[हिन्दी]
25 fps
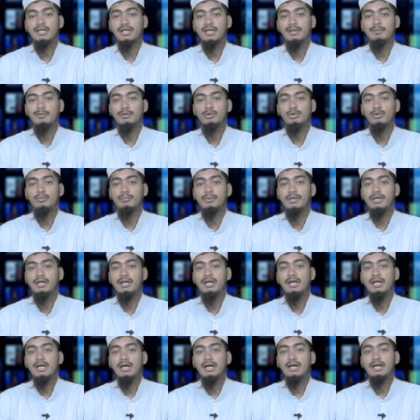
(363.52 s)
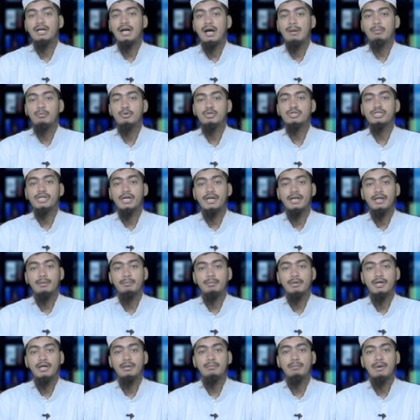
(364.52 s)
की कीमतों पर खामोश रहने
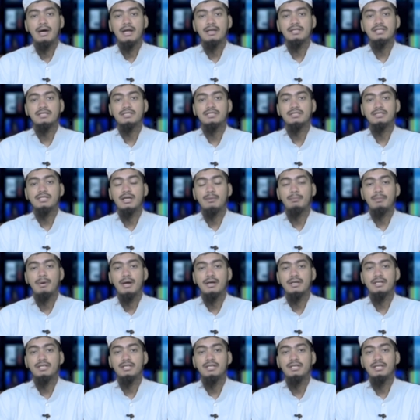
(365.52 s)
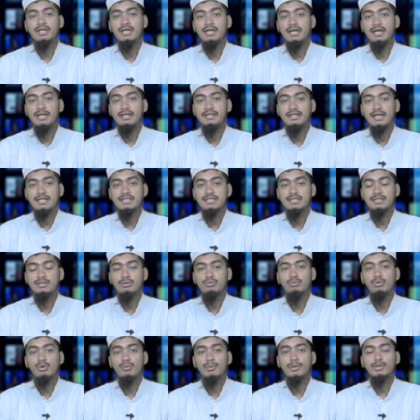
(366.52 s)
पर भारतीय जनता पार्टी रियासती
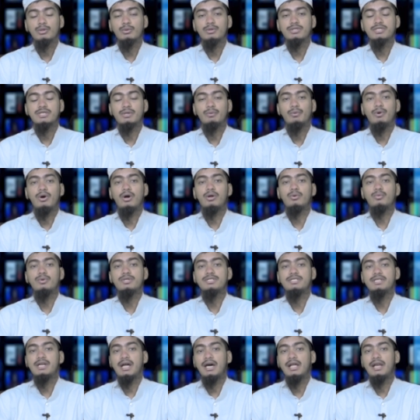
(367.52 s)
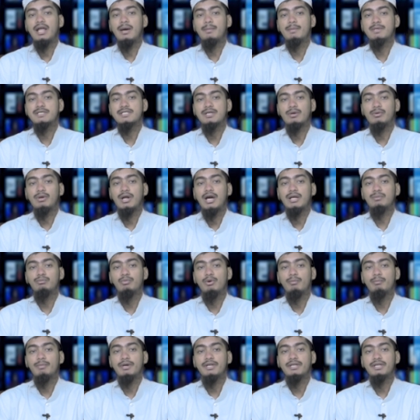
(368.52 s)
हुकूमत और वजी अला बसवराज
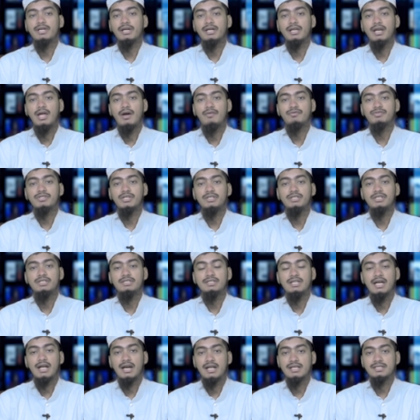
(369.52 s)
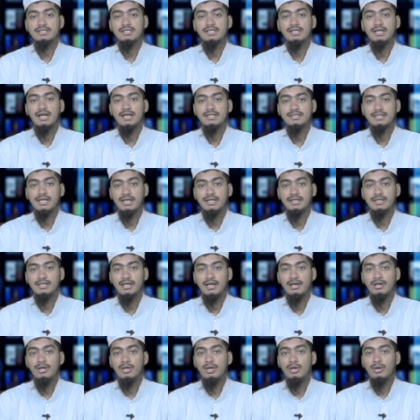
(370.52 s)
बम्बई के खिलाफ शदीद नाराज़गी का इजहार
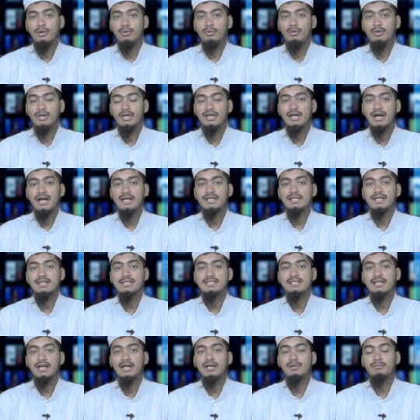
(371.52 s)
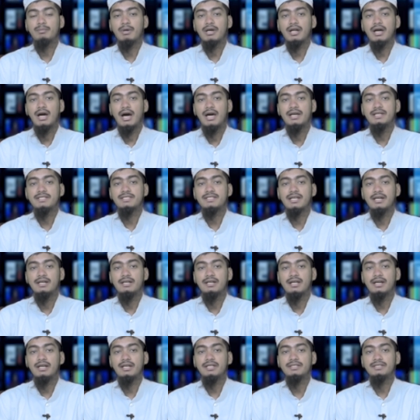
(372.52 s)
किया उन्होंने कहा कि सड़क पर खाली
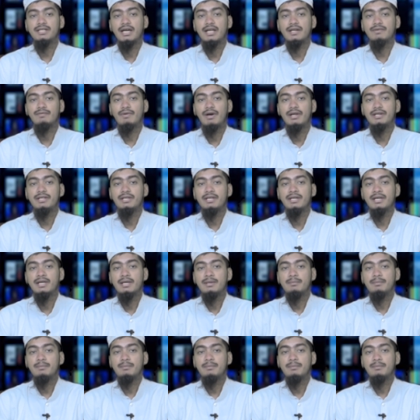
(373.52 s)
सिलेंडर ले जाने वाली